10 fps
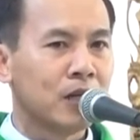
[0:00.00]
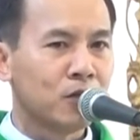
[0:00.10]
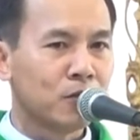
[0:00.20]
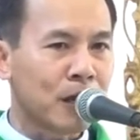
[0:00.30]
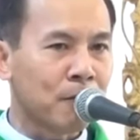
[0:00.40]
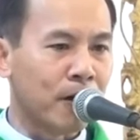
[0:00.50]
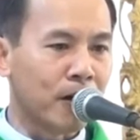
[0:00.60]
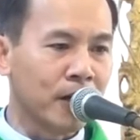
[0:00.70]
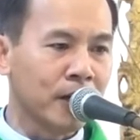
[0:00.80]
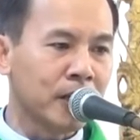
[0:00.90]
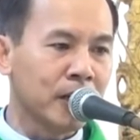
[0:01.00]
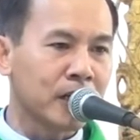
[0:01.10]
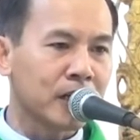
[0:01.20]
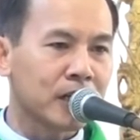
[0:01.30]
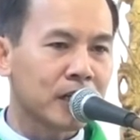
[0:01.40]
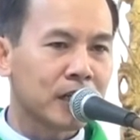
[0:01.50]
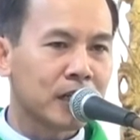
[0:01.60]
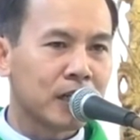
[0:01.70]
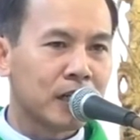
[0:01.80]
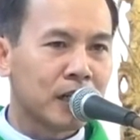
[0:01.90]
chúng ta vẫn ý thức
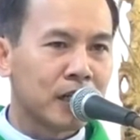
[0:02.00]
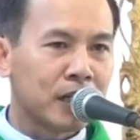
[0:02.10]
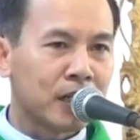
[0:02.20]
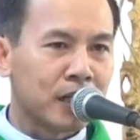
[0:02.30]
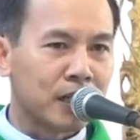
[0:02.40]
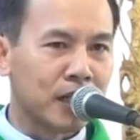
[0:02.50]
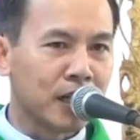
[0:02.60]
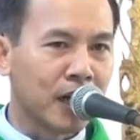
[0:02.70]
những